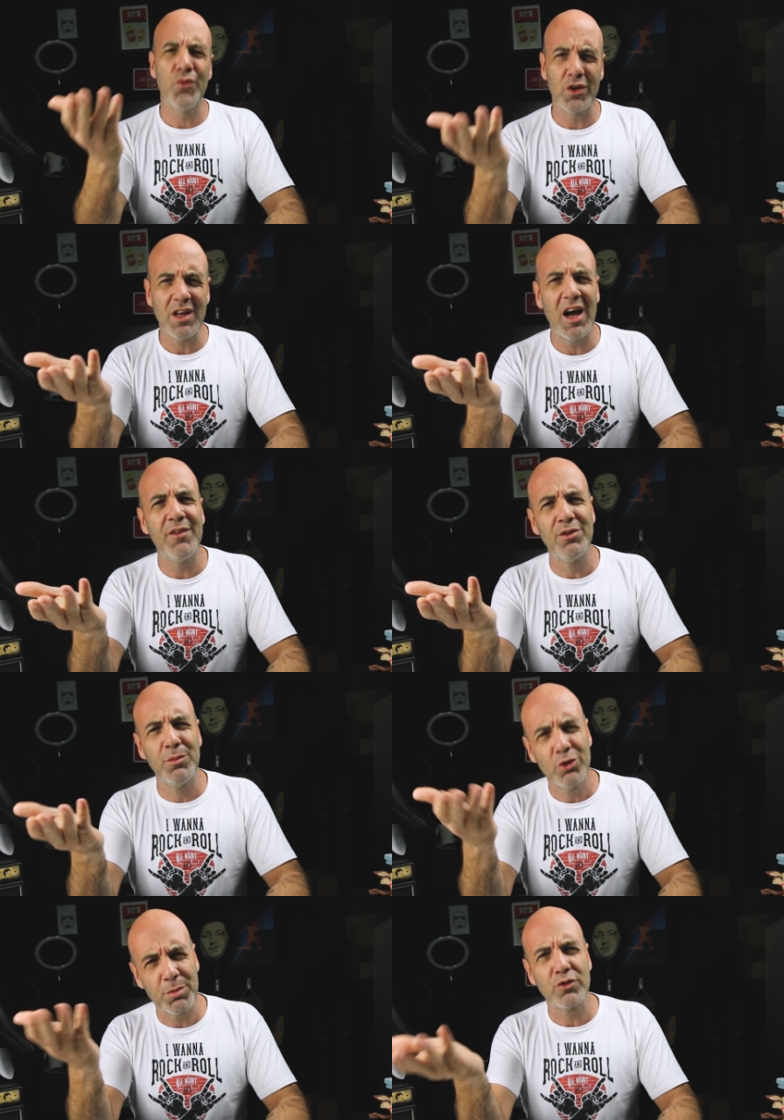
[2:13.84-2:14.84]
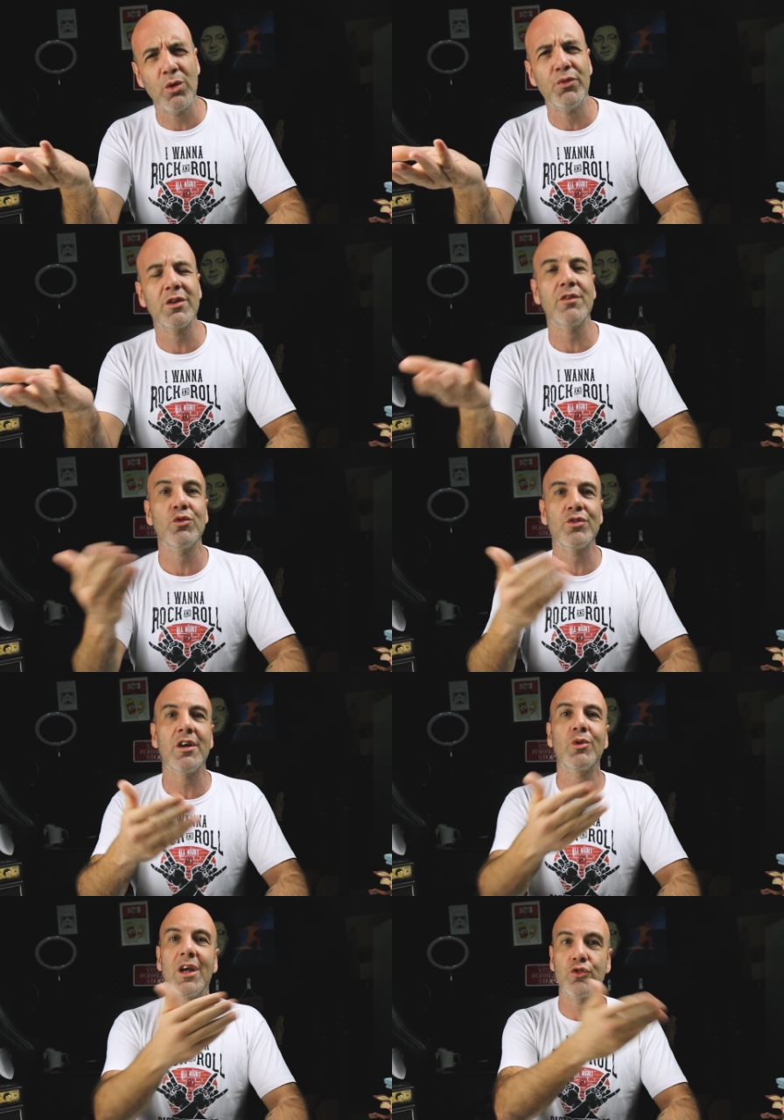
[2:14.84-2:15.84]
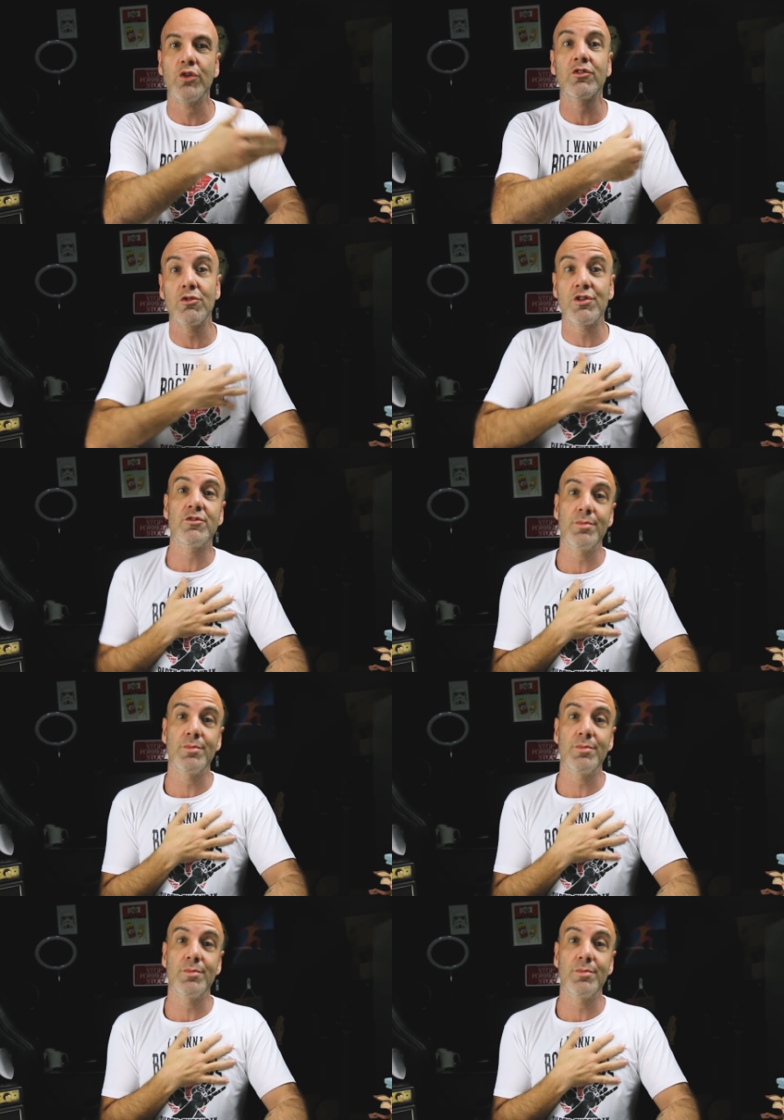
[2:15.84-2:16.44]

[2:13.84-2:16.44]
confortável, muito mais confortável de usar do que as outras que eu já